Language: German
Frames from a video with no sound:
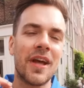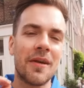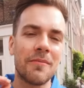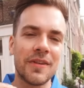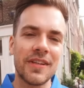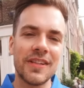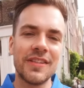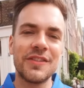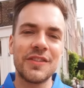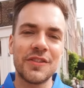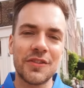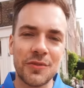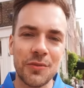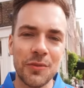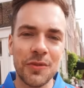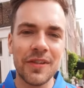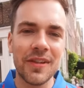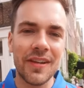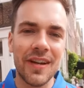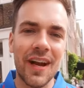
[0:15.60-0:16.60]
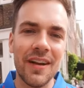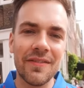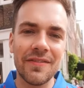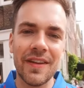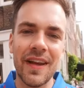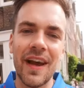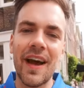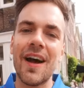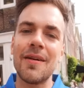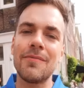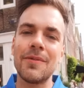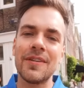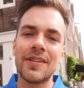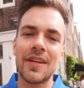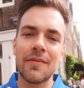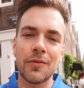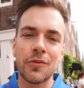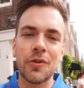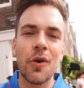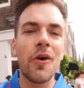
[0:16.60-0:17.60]
einem richtig guten Kaffee, aber
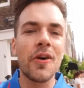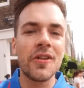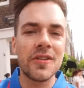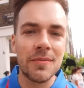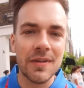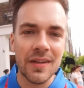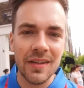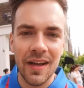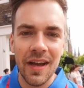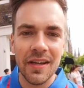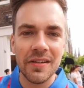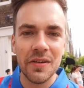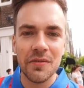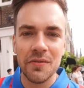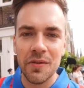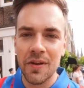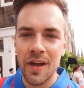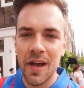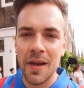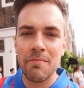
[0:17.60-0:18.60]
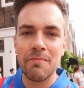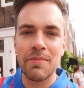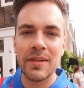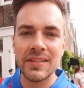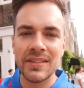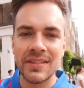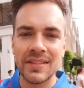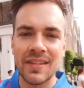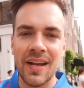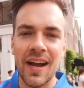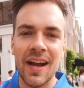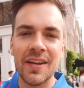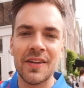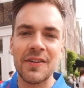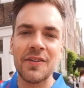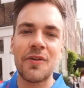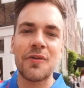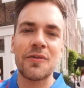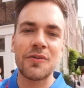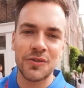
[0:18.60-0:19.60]
der wird heute begleitet von einem
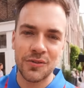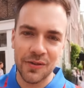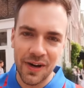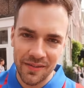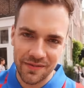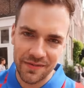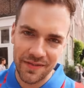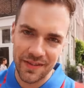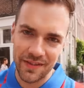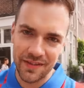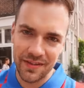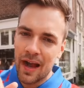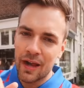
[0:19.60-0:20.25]
Pistachio Cruffin,